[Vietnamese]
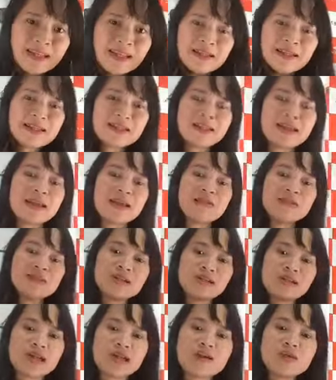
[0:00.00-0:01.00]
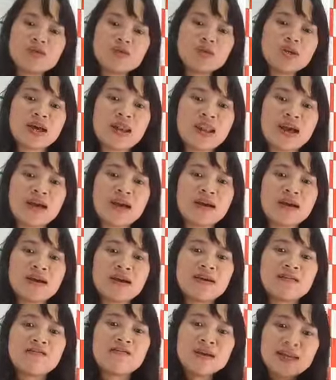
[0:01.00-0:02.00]
Thì để em trở lại câu chuyện là
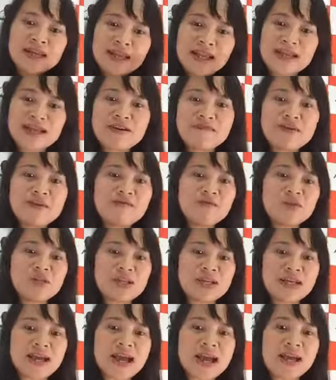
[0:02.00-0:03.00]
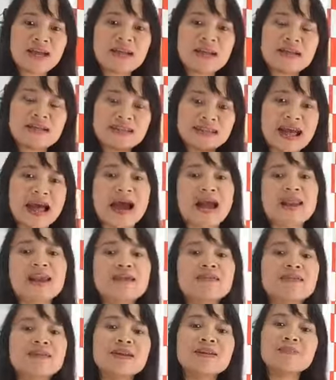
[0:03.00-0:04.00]
vì là nhà phân phối chính hãng nên là giá là
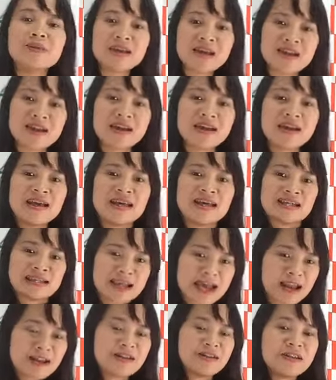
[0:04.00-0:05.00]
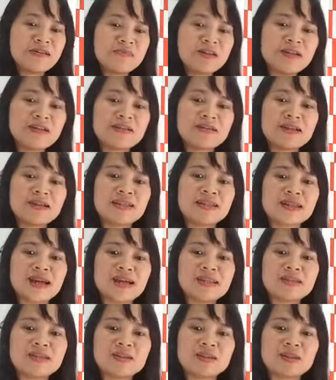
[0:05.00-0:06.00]
được niêm yết ạ. Giá được niêm yết ở đây thì các
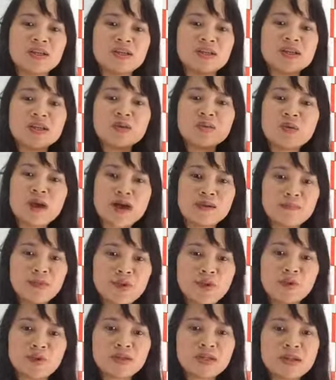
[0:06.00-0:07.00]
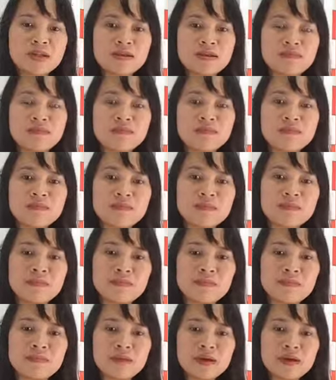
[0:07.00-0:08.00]
anh chị có thể check toàn bộ trên.
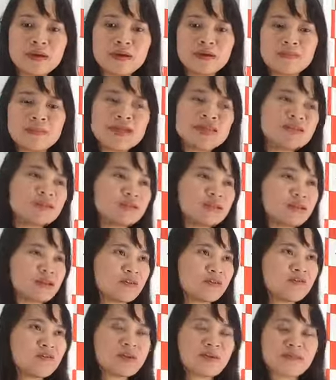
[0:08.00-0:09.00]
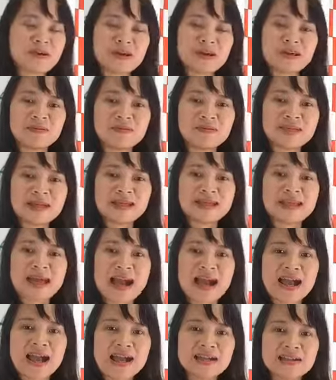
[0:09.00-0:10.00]
Bây giờ thì cái việc mà kiểm tra giá
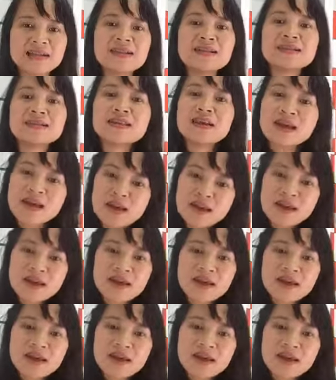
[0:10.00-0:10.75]
cả rất là dễ.